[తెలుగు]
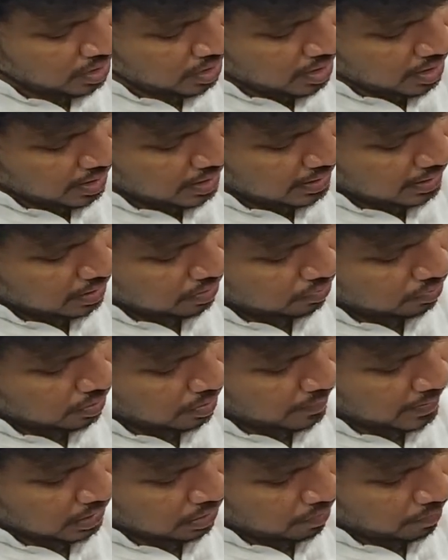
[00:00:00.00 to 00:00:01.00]
అండ్ ఇక్కడ కూడా
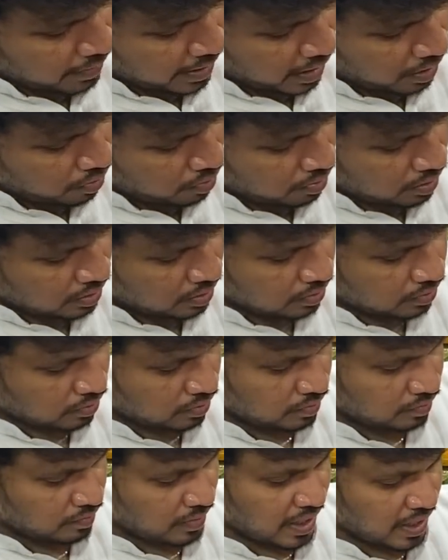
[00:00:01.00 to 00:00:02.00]
మనకు మ్యాంగో ఏదో
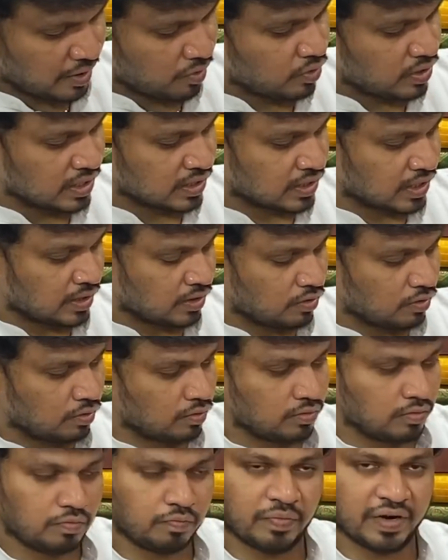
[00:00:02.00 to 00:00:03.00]
మ్యాంగో డిజైన్తో
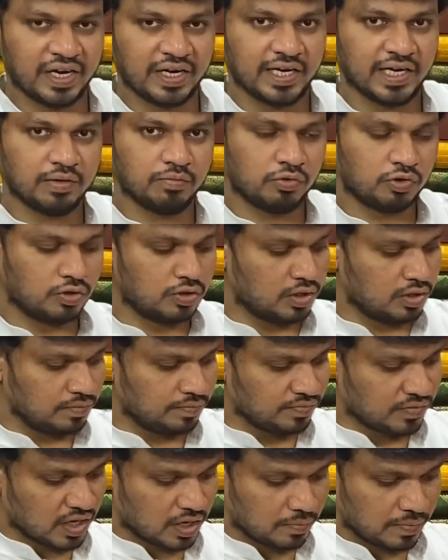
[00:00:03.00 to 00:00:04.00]
ప్రింటెడ్ బోర్డు
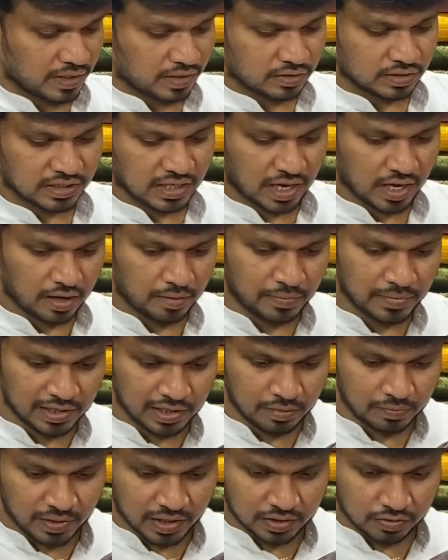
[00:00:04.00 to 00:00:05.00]
అండ్ మనకు శారీ
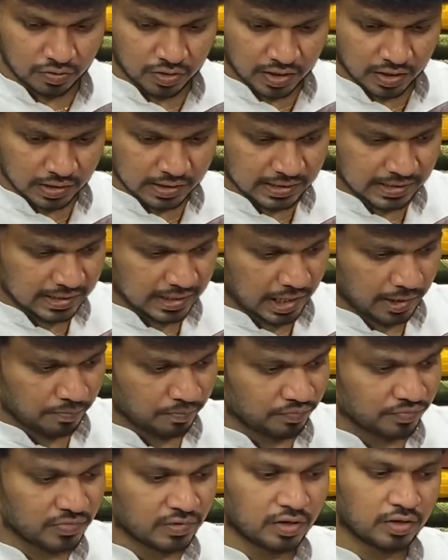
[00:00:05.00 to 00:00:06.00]
మిడిల్ పార్ట్ కూడా సేమ్
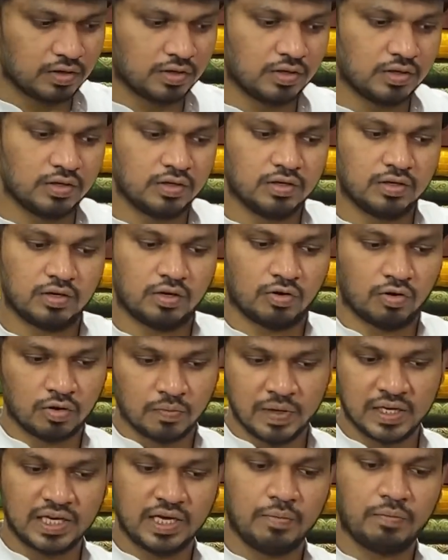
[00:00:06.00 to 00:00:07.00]

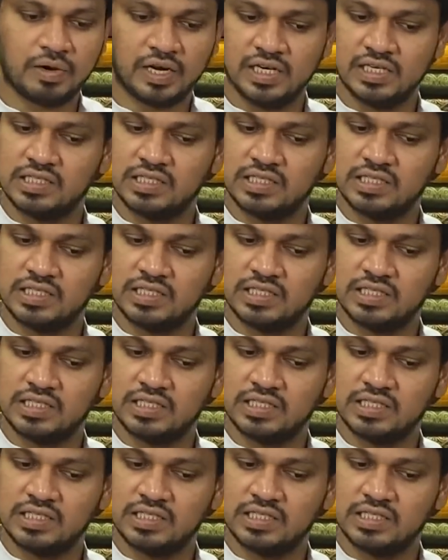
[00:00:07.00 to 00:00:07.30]
నార్మల్గా ఈ ప్రింట్